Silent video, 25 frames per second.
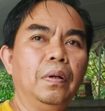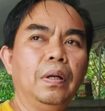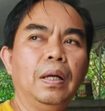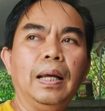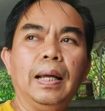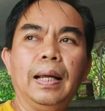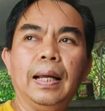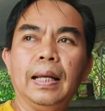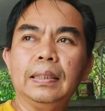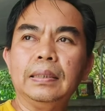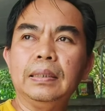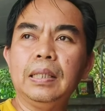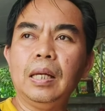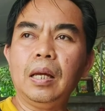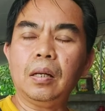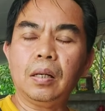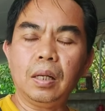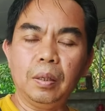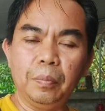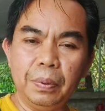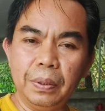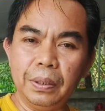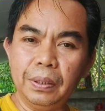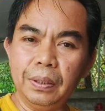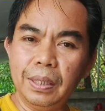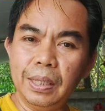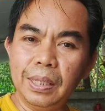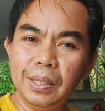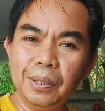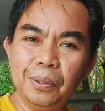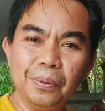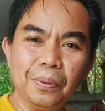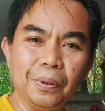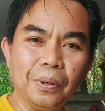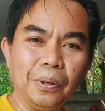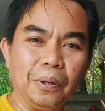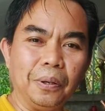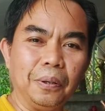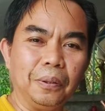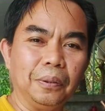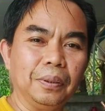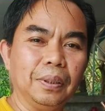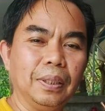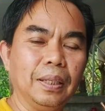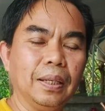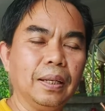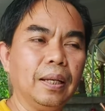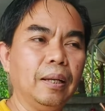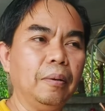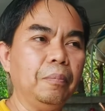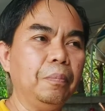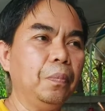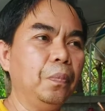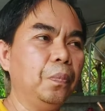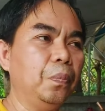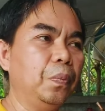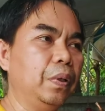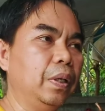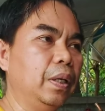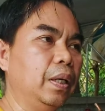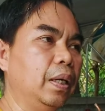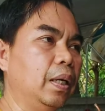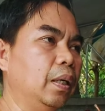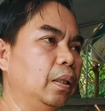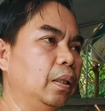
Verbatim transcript: หาช่างในพื้นที่ดูก่อนนะครับเผื่อ